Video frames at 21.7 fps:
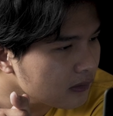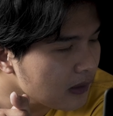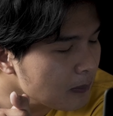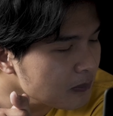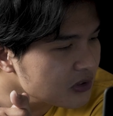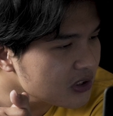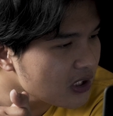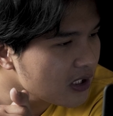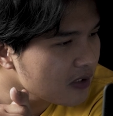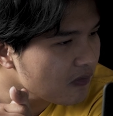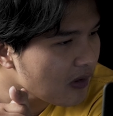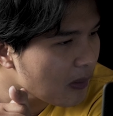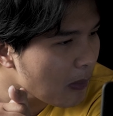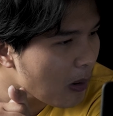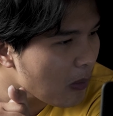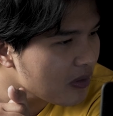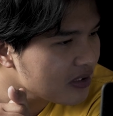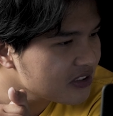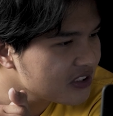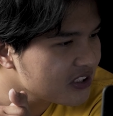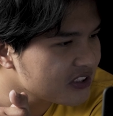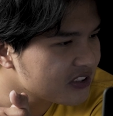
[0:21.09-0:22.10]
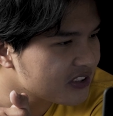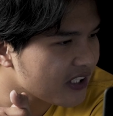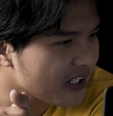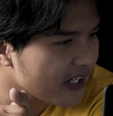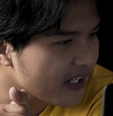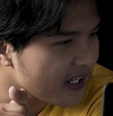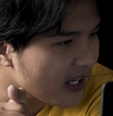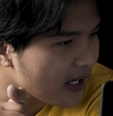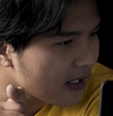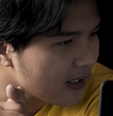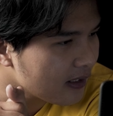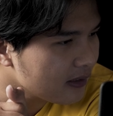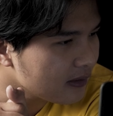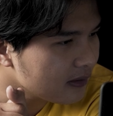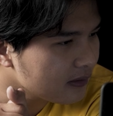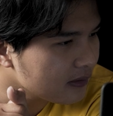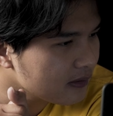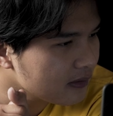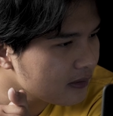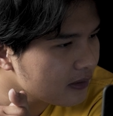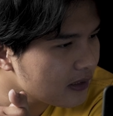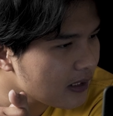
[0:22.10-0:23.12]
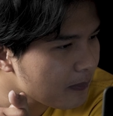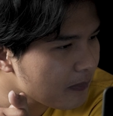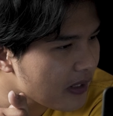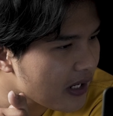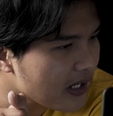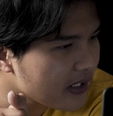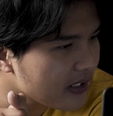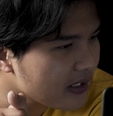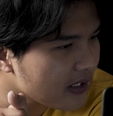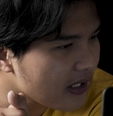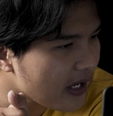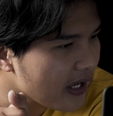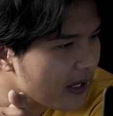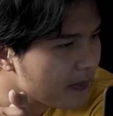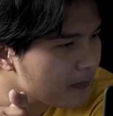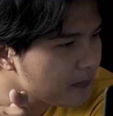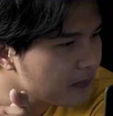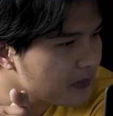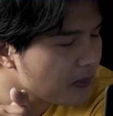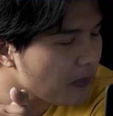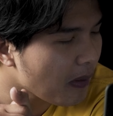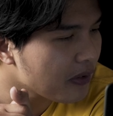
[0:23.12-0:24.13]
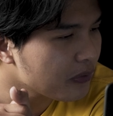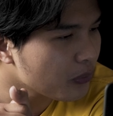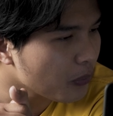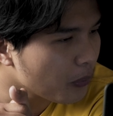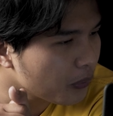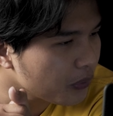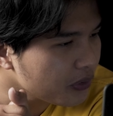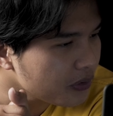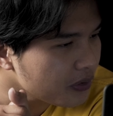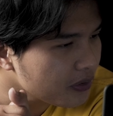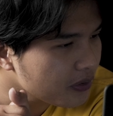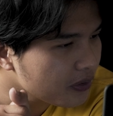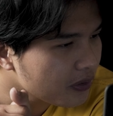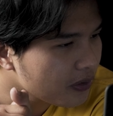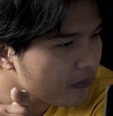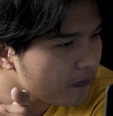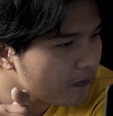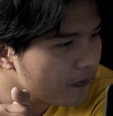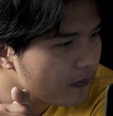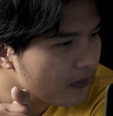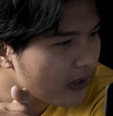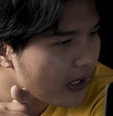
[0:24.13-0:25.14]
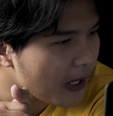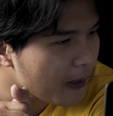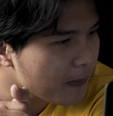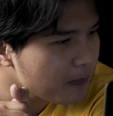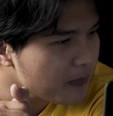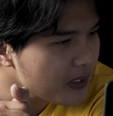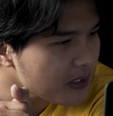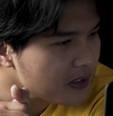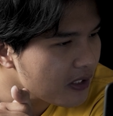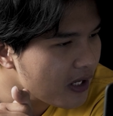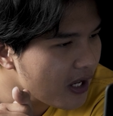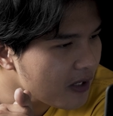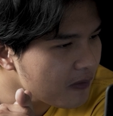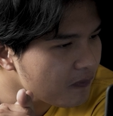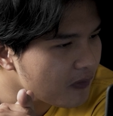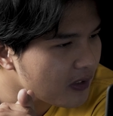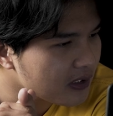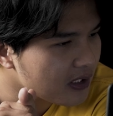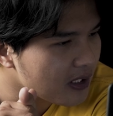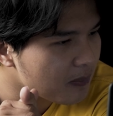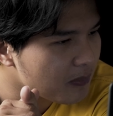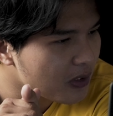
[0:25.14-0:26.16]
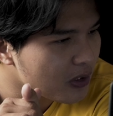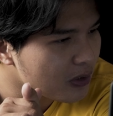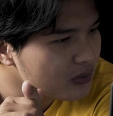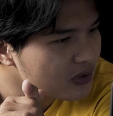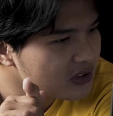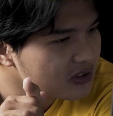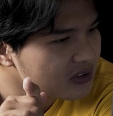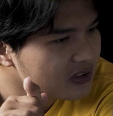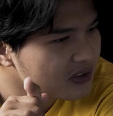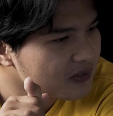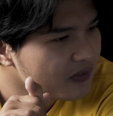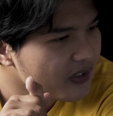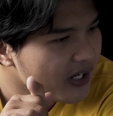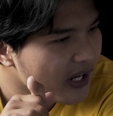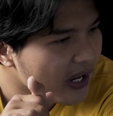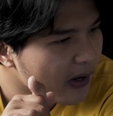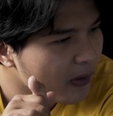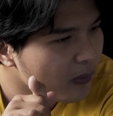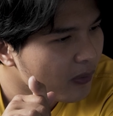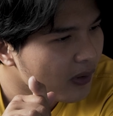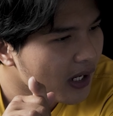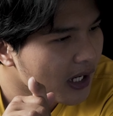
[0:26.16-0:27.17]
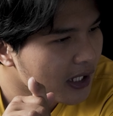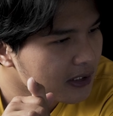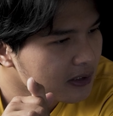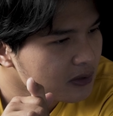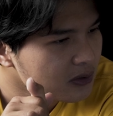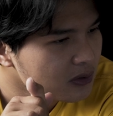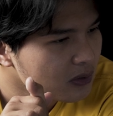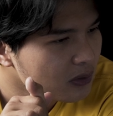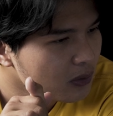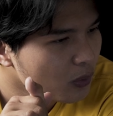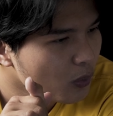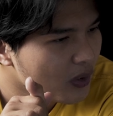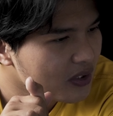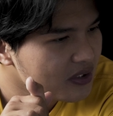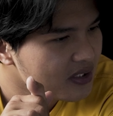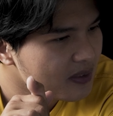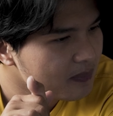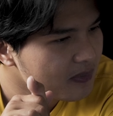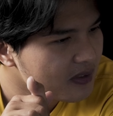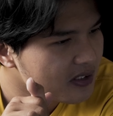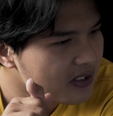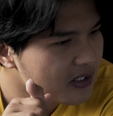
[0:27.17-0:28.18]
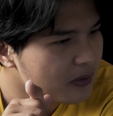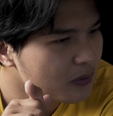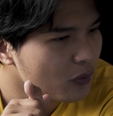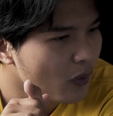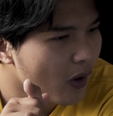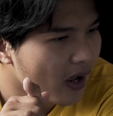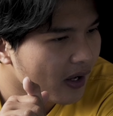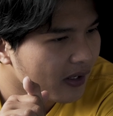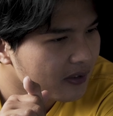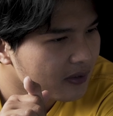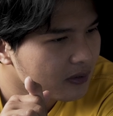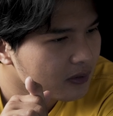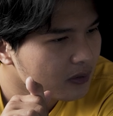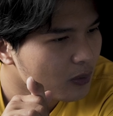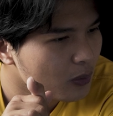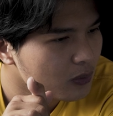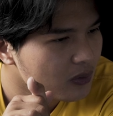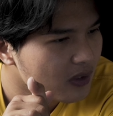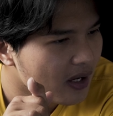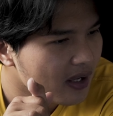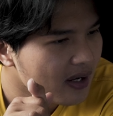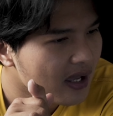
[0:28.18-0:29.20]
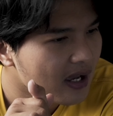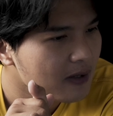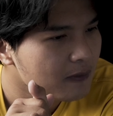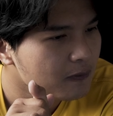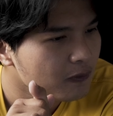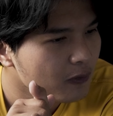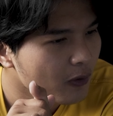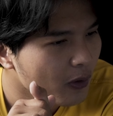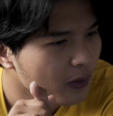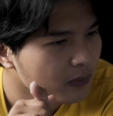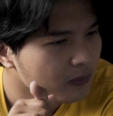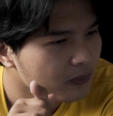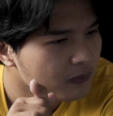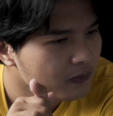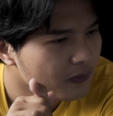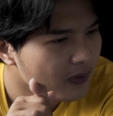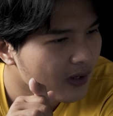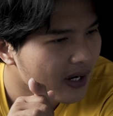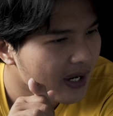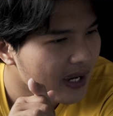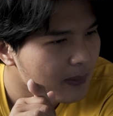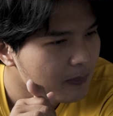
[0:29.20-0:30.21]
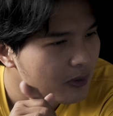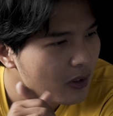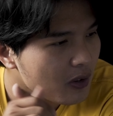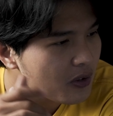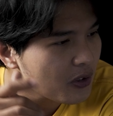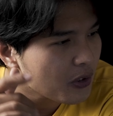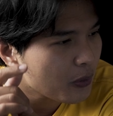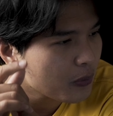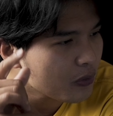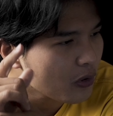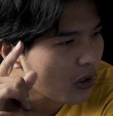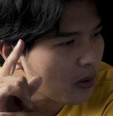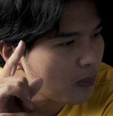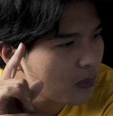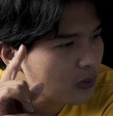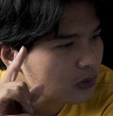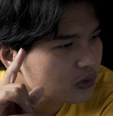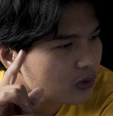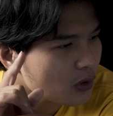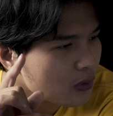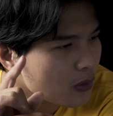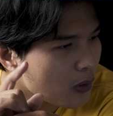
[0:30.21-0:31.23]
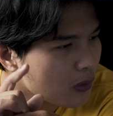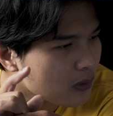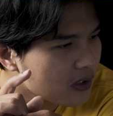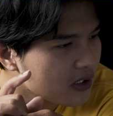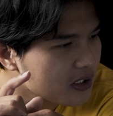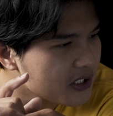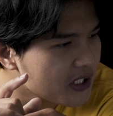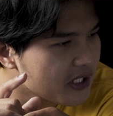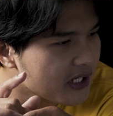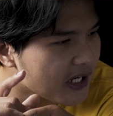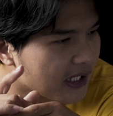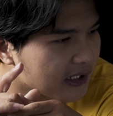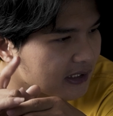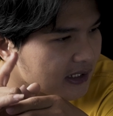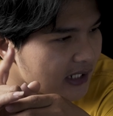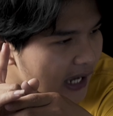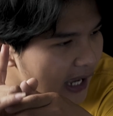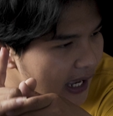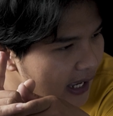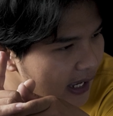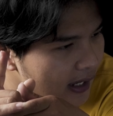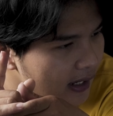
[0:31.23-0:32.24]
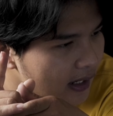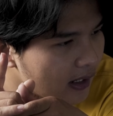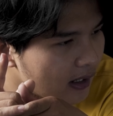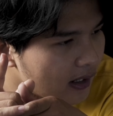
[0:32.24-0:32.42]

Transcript: Tâm sự và mong anh chia sẻ ạ Năm nay em 17 tuổi Em biết đến và tìm hiểu chỉnh sửa video, ảnh, quay chụp từ điện thoại, cụ thể là iPhone và em có hiểu rõ một số ngôn ngữ điện ảnh À.